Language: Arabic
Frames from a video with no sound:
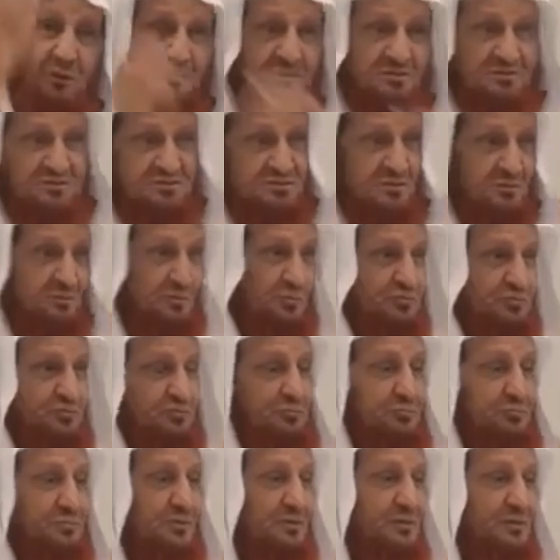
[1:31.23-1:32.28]
وينزل
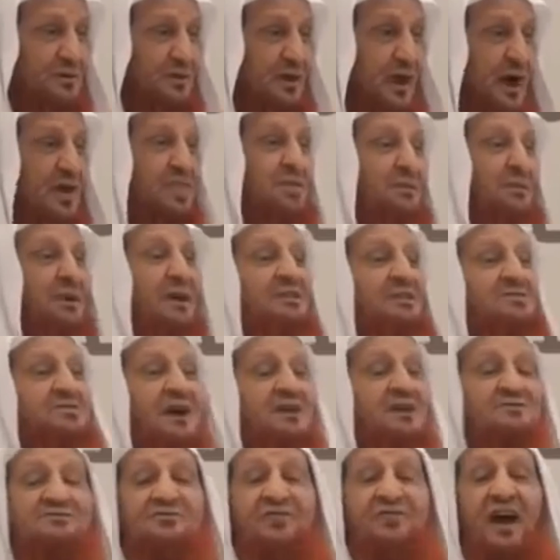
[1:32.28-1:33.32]
ويكتب هذا ما
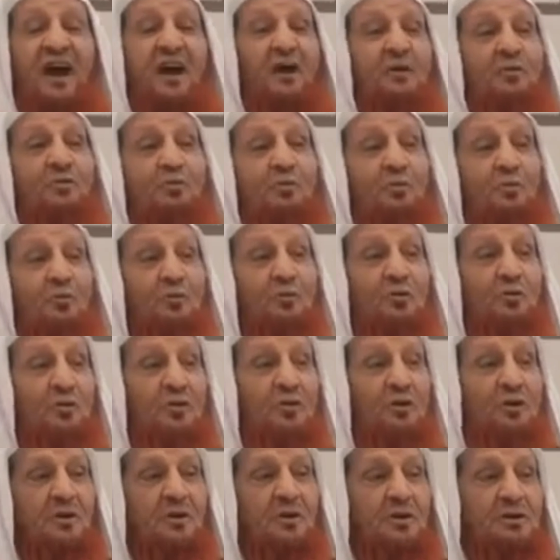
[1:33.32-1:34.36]
يحتاج في عقله
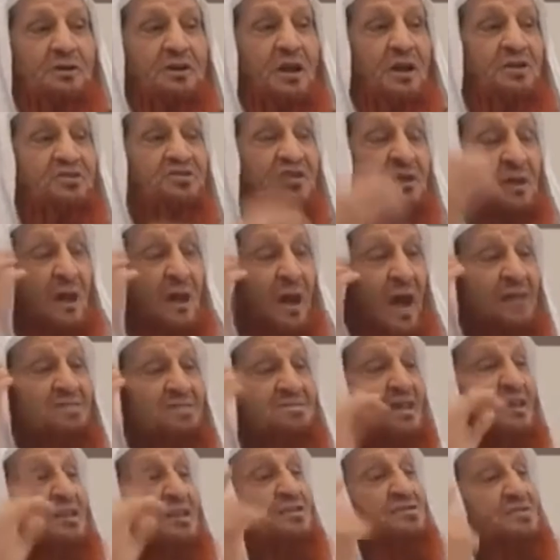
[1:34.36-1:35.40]
يحس...
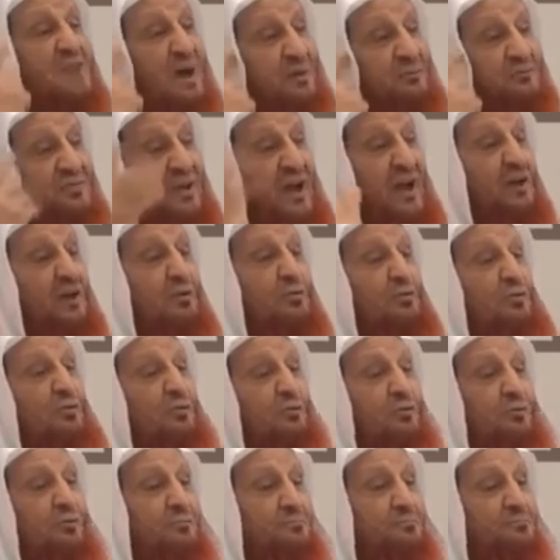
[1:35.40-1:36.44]
حتى الحساب في عقله
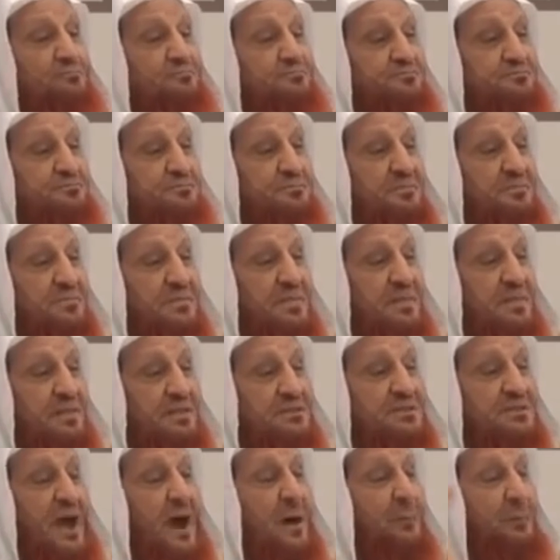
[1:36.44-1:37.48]

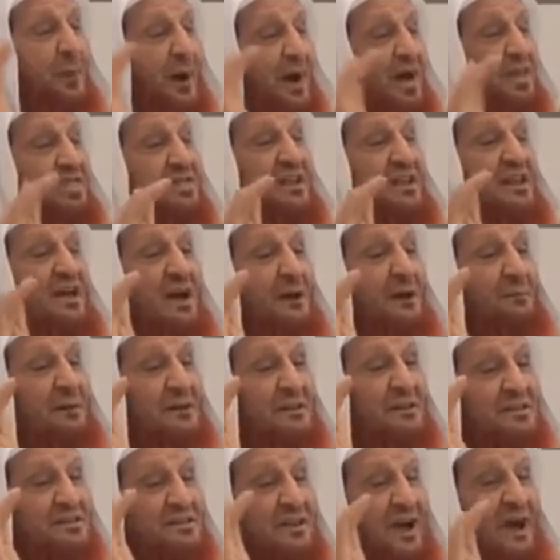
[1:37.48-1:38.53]
يا بعض
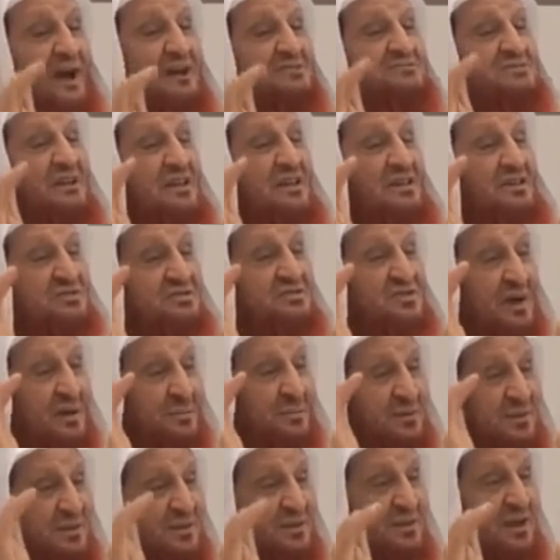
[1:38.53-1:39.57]
العمليات
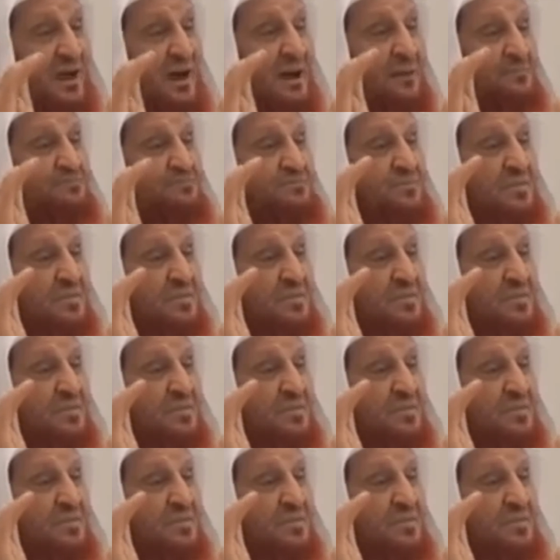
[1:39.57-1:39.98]
الحسابية